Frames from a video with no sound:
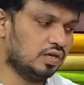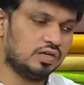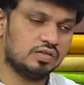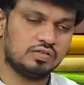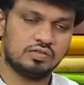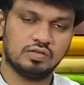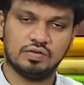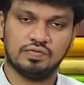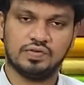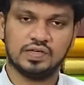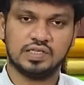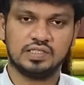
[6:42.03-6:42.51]

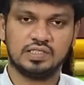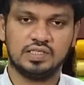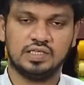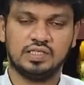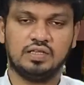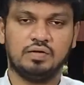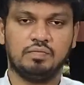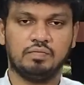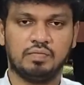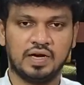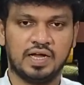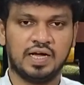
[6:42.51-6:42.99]
సో ఫస్ట్
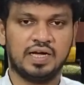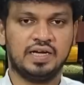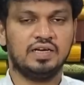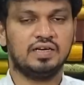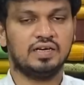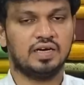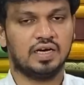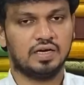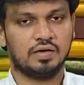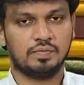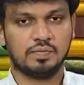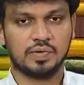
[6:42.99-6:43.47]
అయితే బ్లాక్
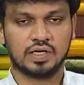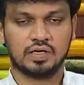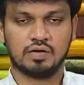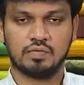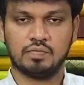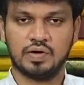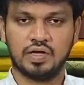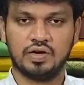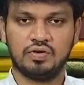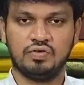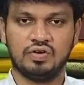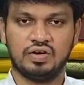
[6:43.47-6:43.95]
అండ్ మనకు
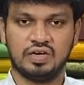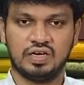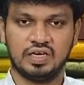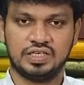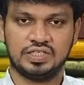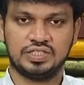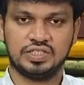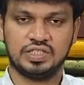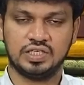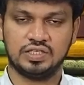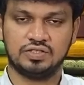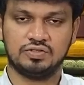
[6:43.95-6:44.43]
మెరూన్ రెడ్
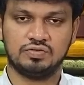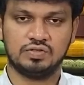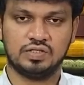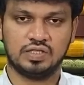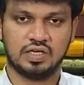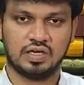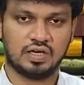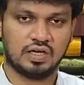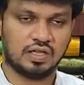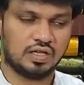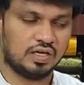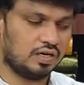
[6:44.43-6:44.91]
షేడ్
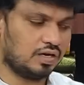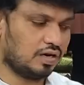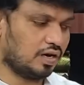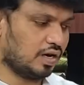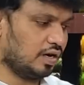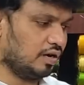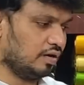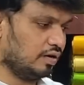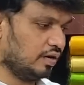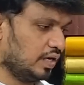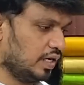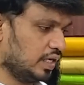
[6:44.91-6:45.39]
చూసాం కదా
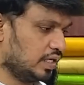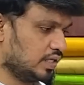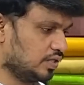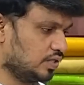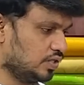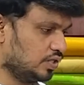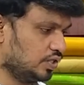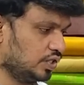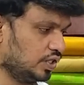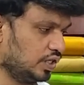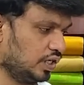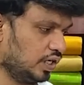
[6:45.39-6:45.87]
అండ్ నెక్స్ట్
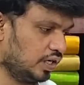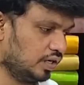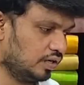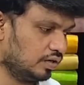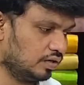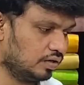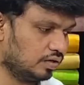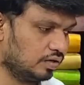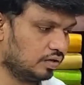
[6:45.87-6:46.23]
షేడ్